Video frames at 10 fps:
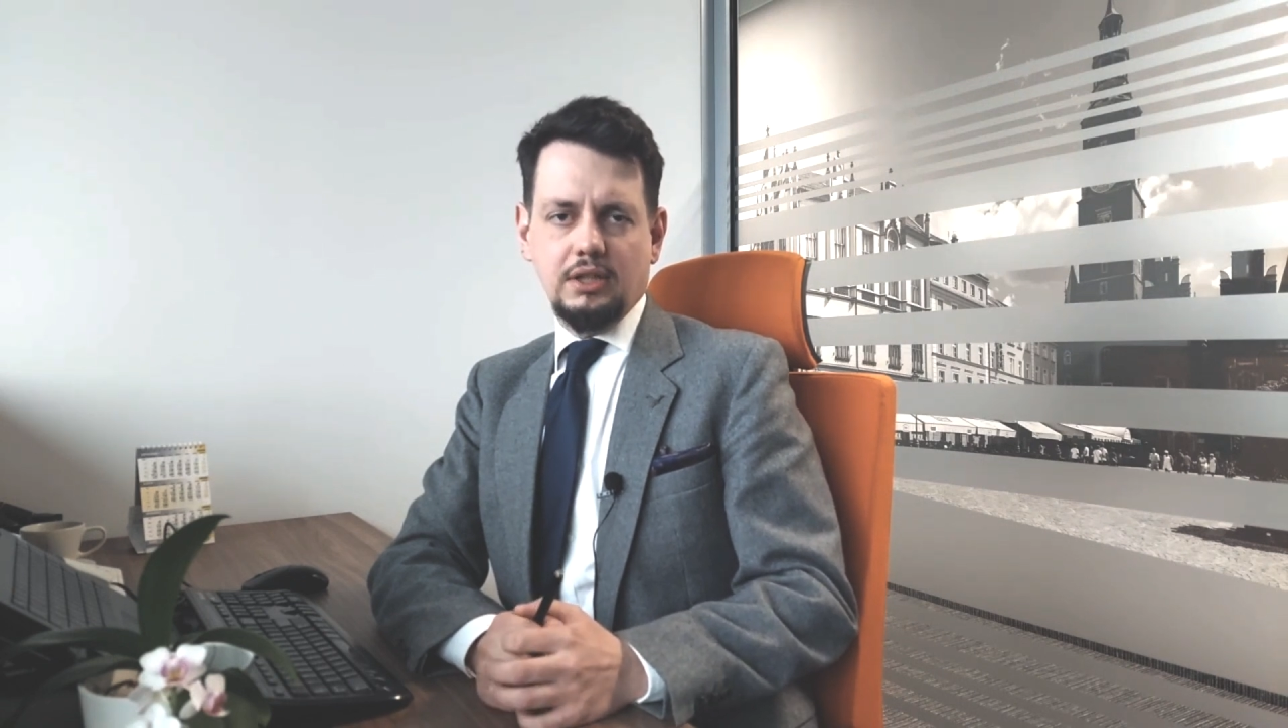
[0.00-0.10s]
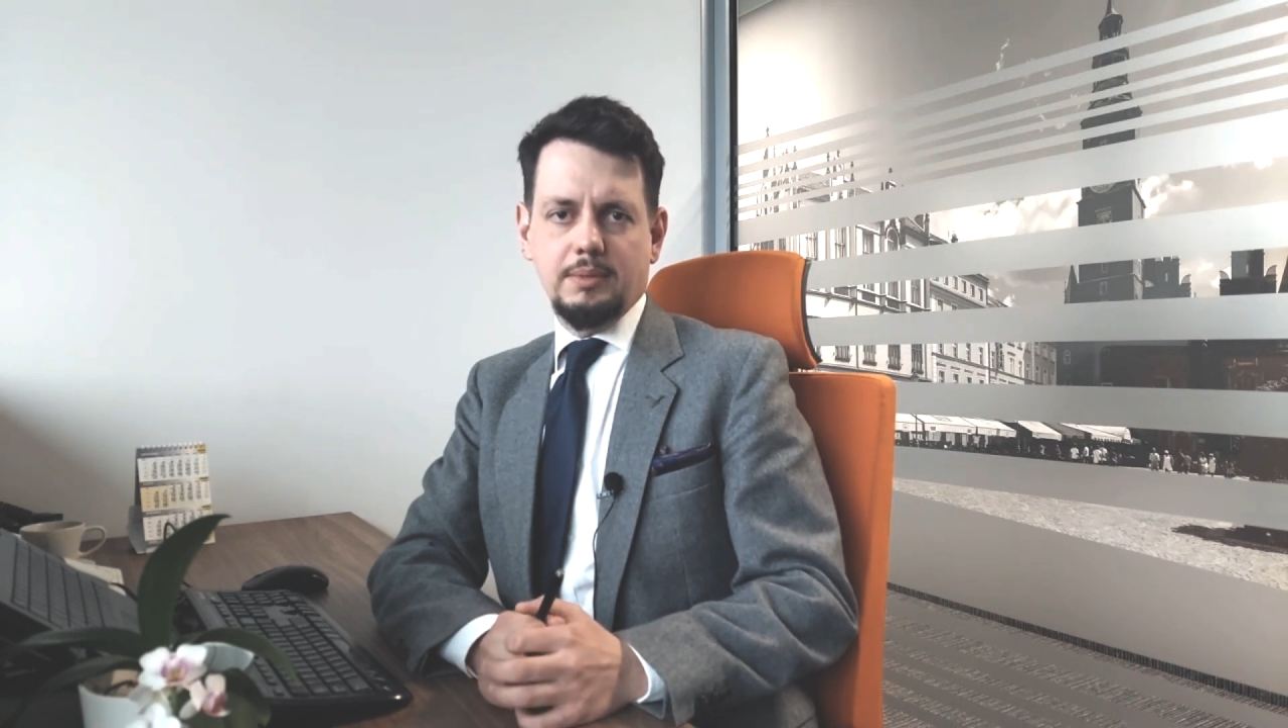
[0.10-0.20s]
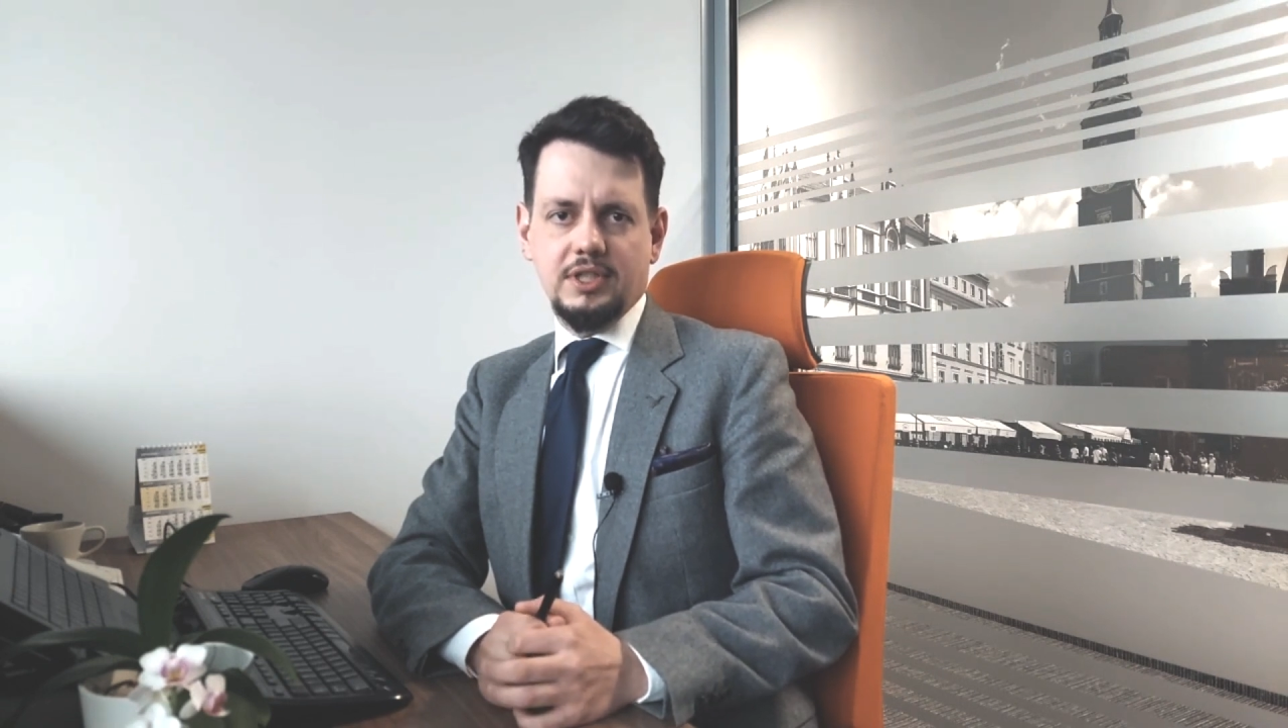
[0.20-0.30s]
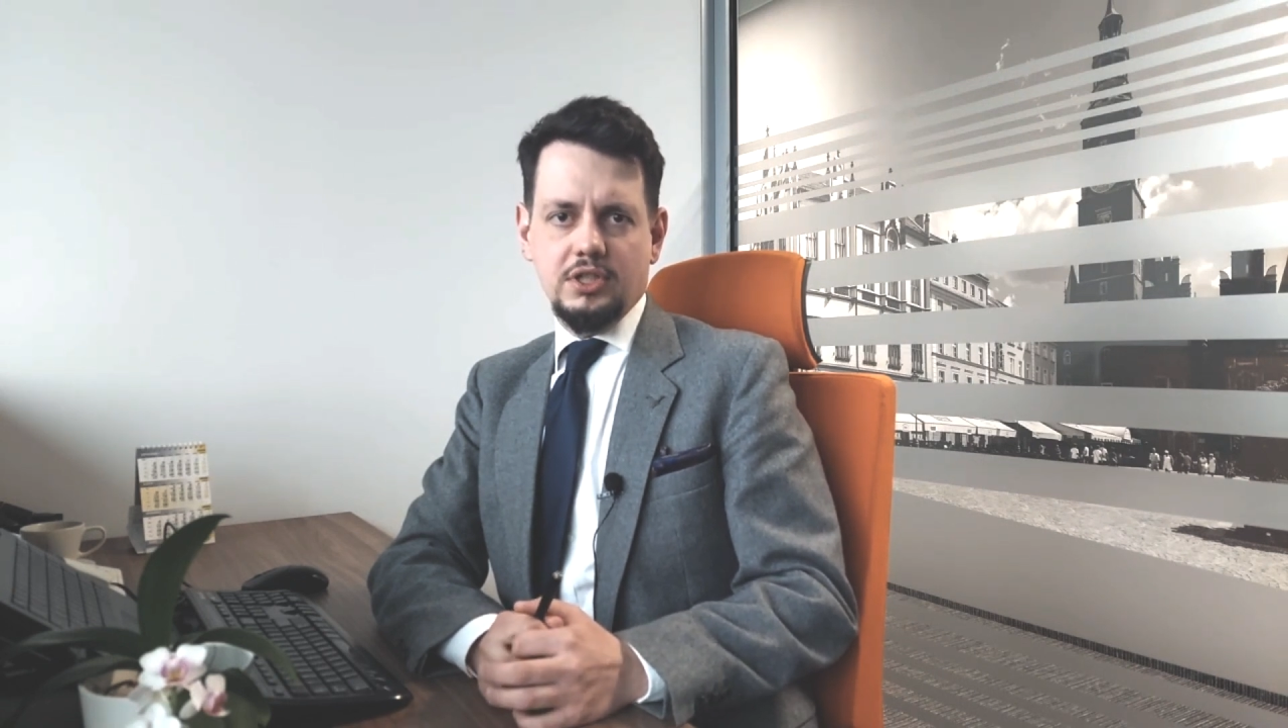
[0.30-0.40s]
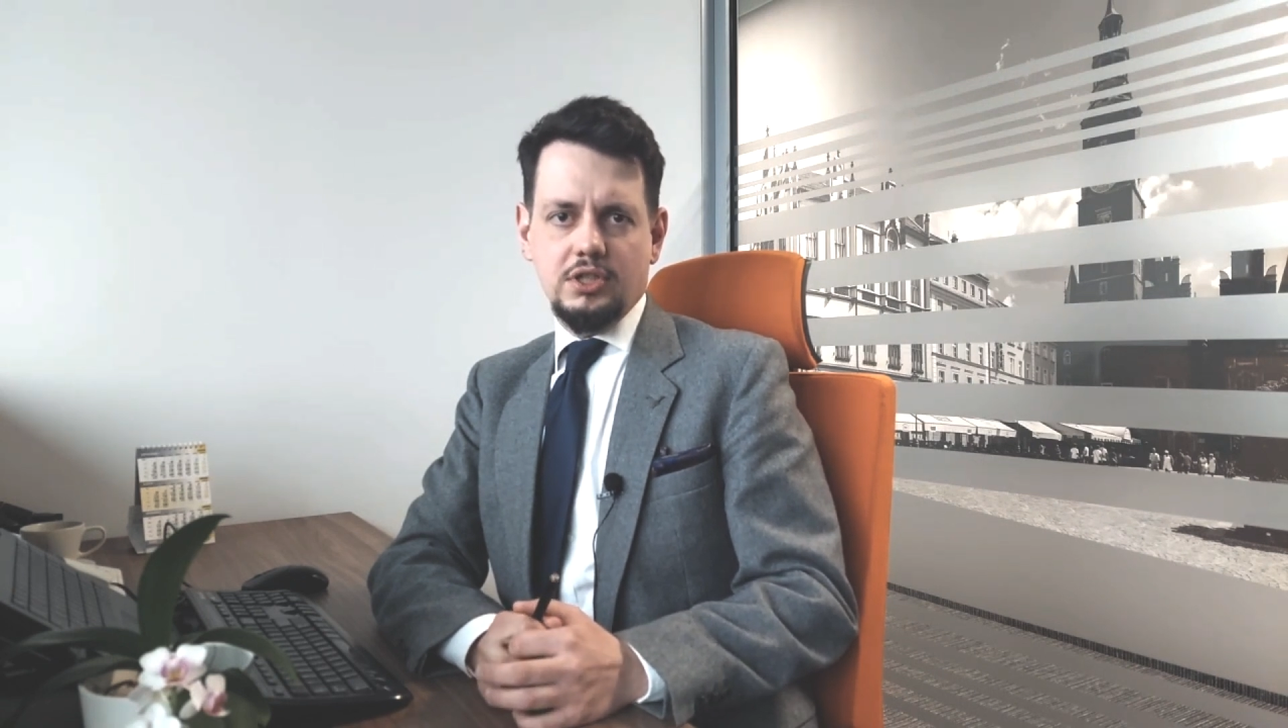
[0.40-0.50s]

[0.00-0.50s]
natomiast